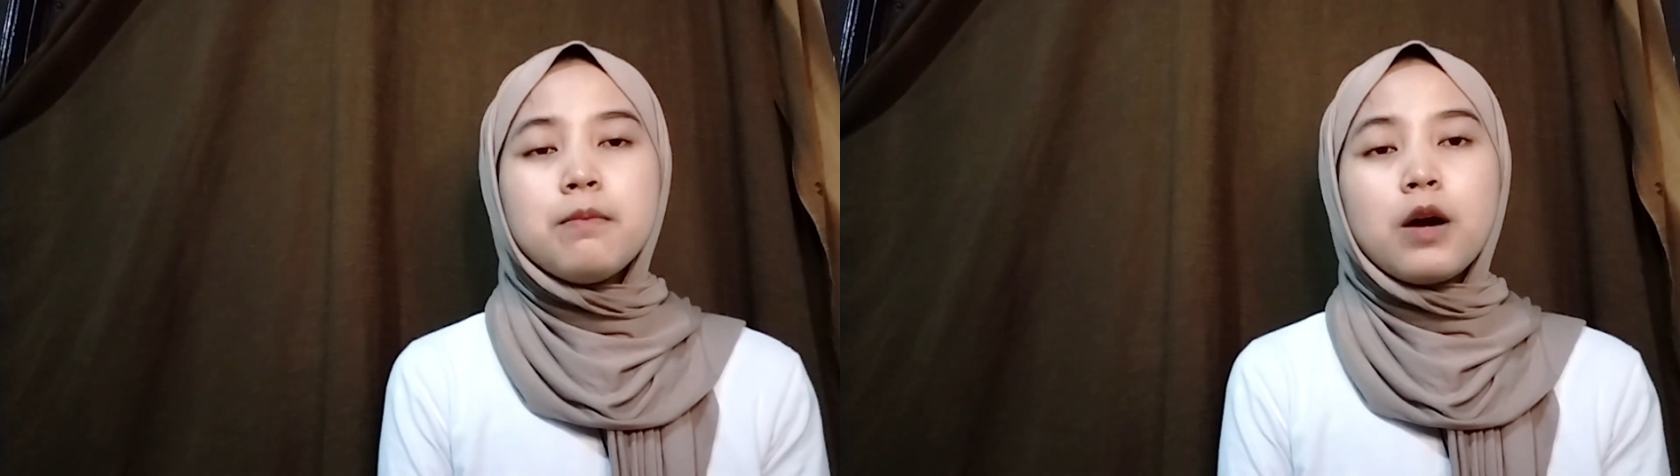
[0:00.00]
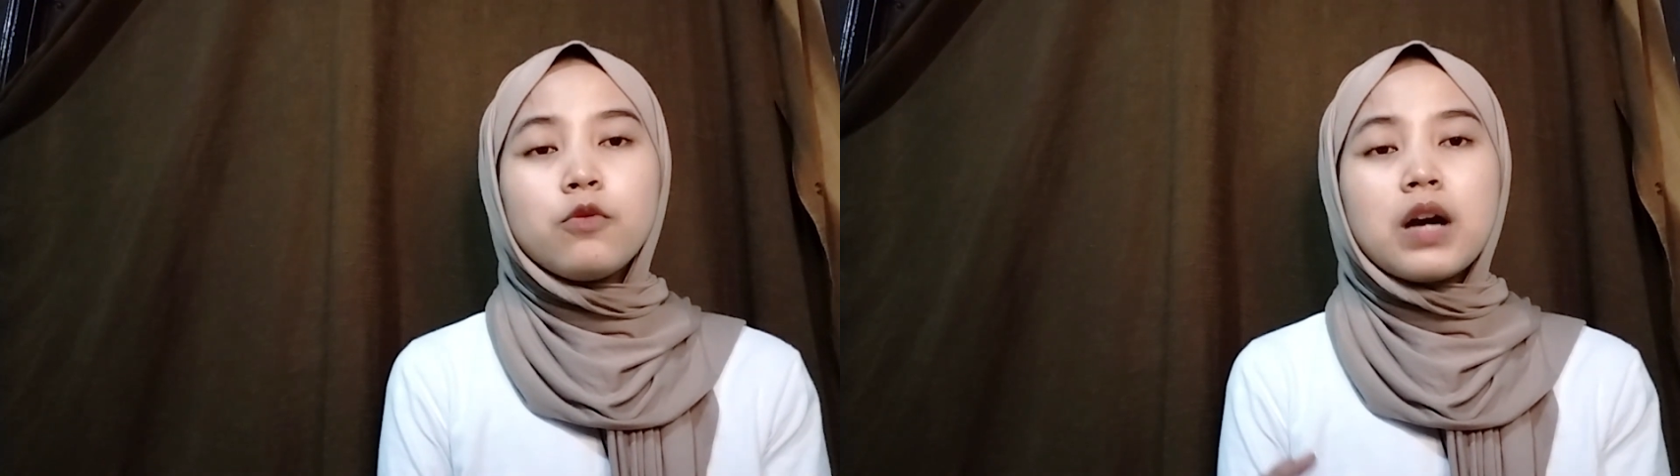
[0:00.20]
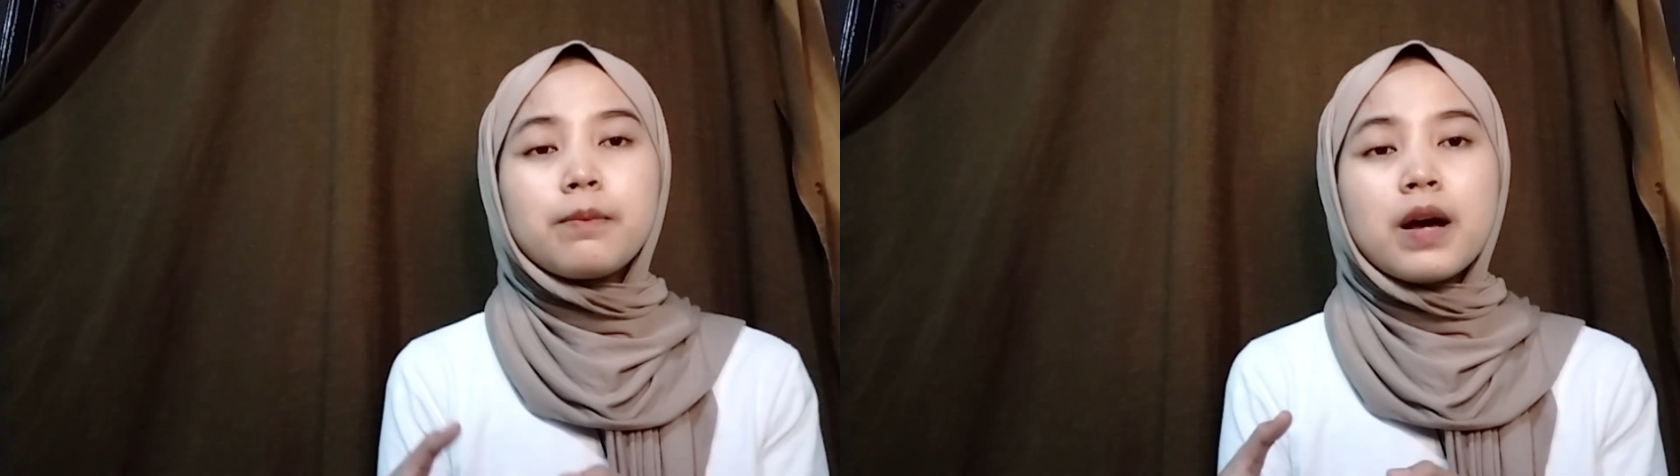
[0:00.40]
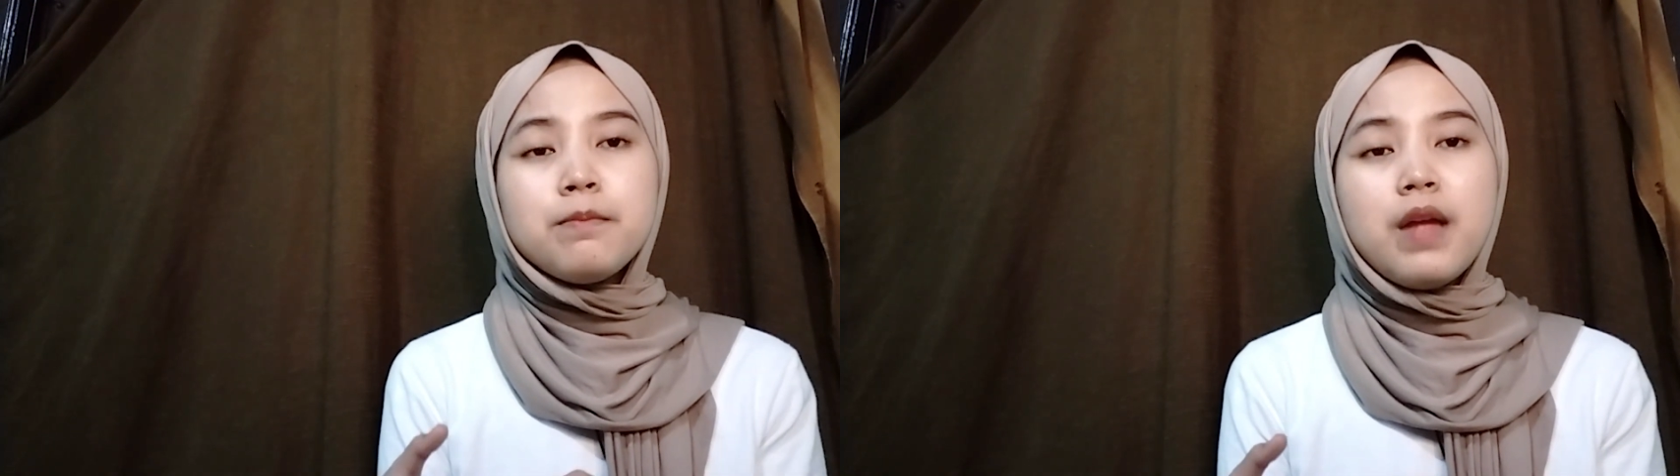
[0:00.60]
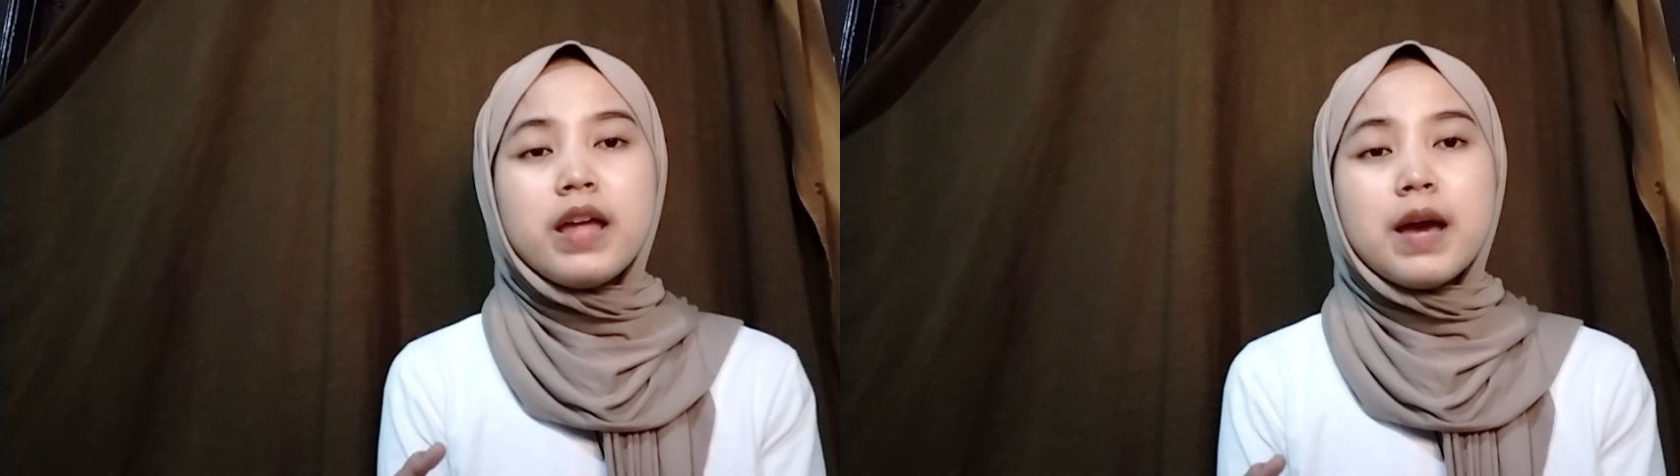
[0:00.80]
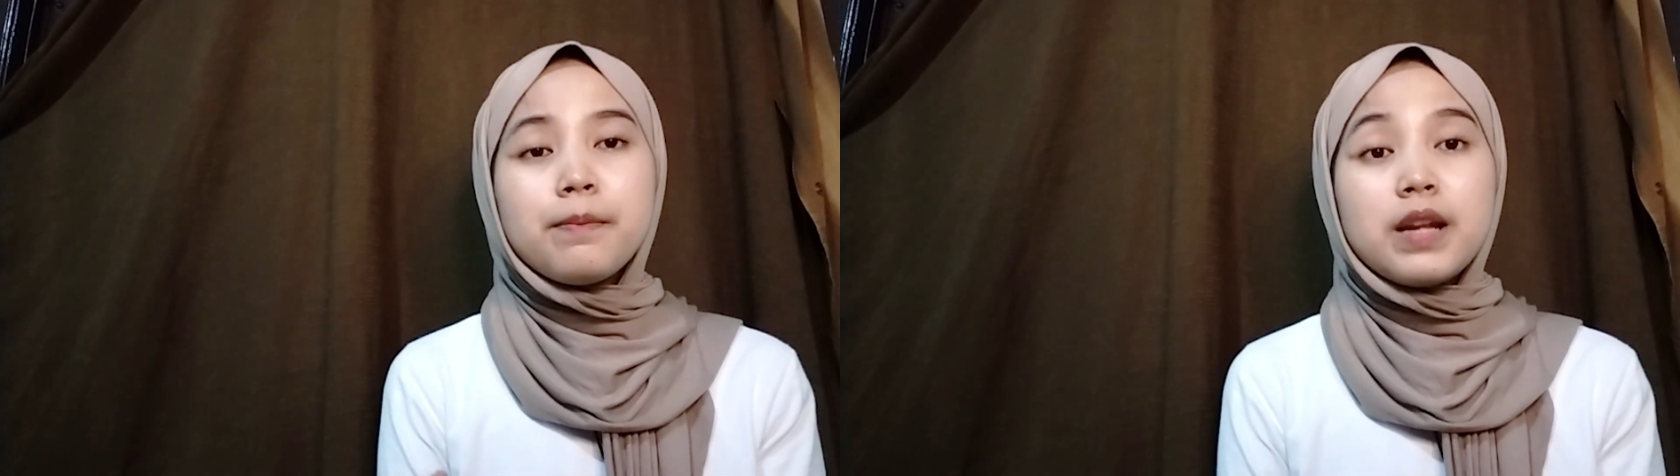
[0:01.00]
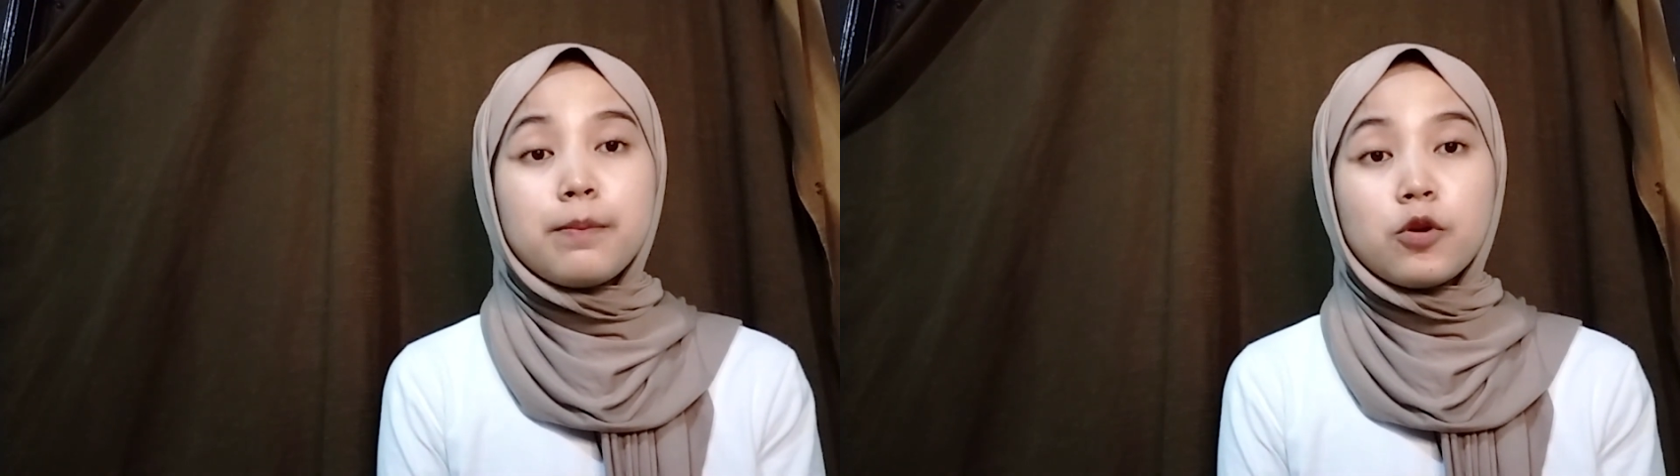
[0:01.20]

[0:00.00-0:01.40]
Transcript: mengungkapkan biaya pada